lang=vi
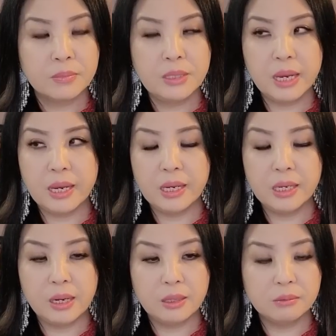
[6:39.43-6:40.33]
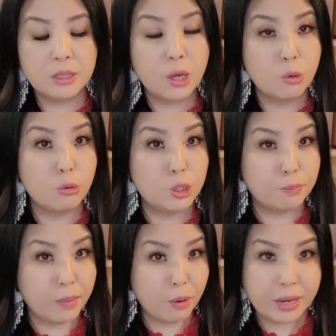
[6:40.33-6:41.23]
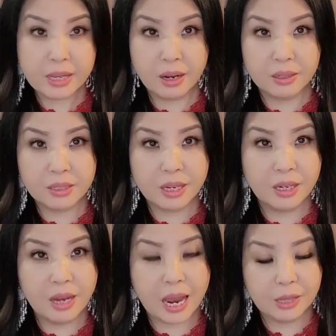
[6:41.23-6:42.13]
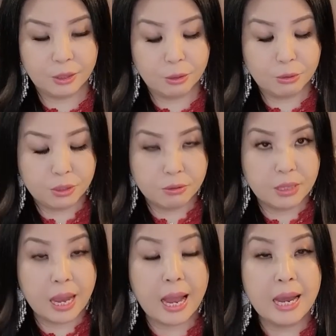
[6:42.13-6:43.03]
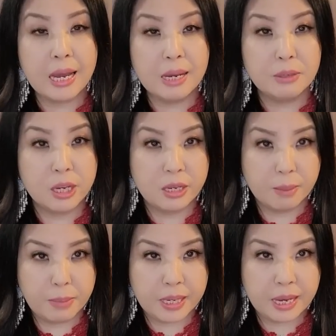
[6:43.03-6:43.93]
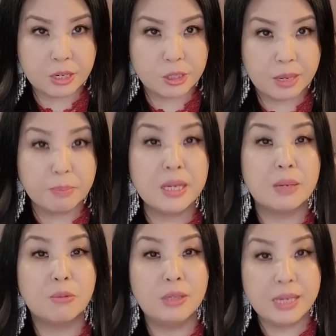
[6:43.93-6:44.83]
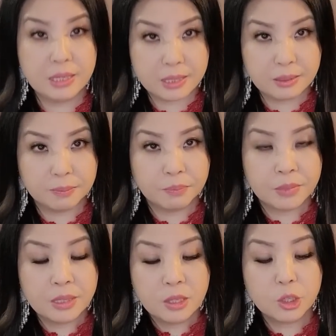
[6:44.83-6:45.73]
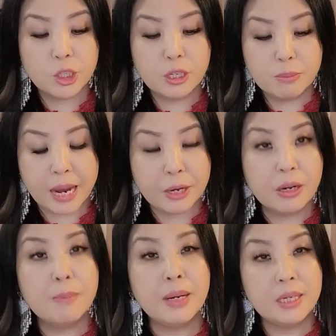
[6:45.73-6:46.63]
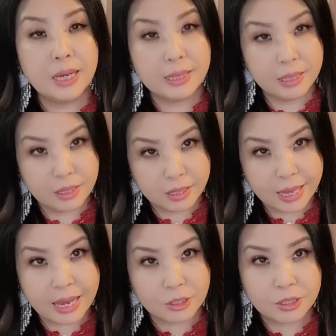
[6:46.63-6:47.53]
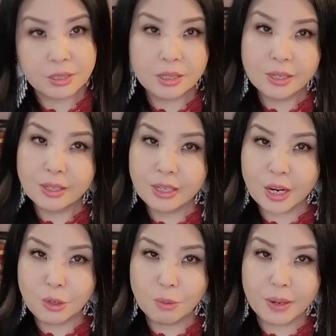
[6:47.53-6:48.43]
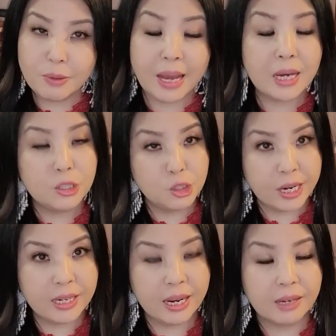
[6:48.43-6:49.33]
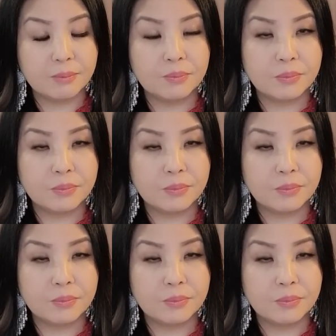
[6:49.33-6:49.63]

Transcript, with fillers: chị à ờ, tới thầu yêu chỉ bao này giờ chị là hàng đầu yêu yêu tiệt à nếu giờ bé cash na phân này muốn lý sự tại sao nên hai đó là mà nên hai đi hàng cash chị yêu mà yêu hai cái chén này